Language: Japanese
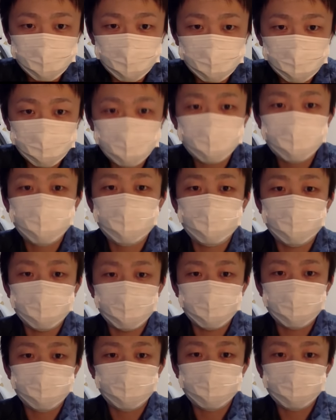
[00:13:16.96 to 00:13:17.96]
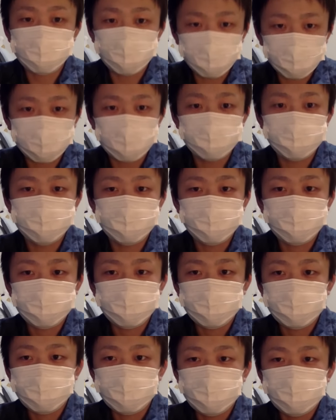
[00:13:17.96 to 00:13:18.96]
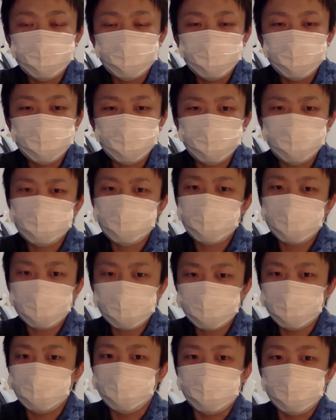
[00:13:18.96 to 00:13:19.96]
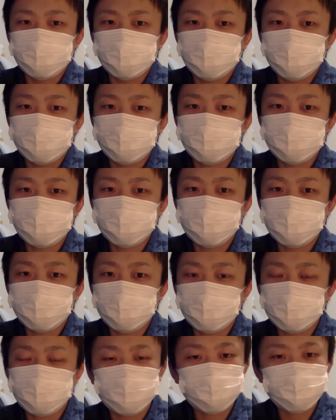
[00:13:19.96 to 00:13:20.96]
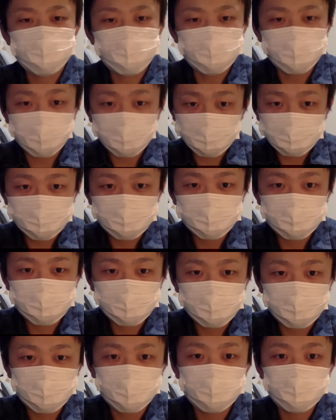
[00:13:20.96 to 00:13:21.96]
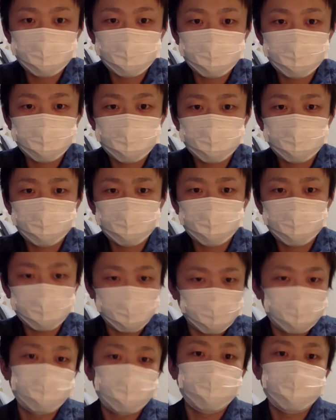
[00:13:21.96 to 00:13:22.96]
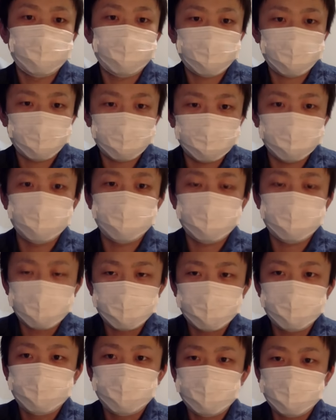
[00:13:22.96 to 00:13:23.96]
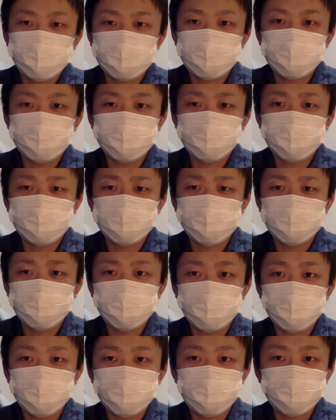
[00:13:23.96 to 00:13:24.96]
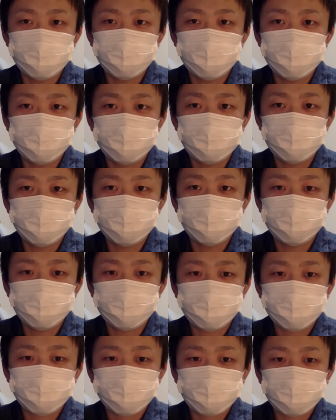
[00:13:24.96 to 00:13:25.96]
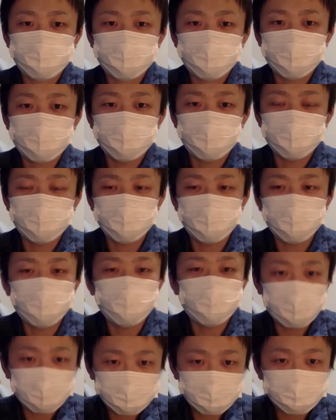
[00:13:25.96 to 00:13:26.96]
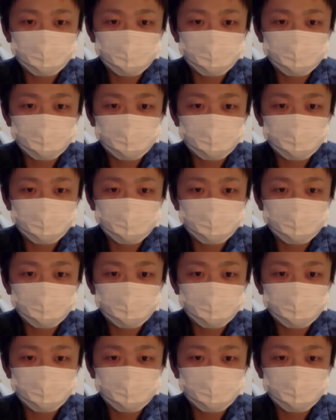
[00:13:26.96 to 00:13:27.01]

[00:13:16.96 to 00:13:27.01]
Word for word: ということでね、今年からですね、8ヶ月ぐらい経つんですけど、まあ、トレクルの動画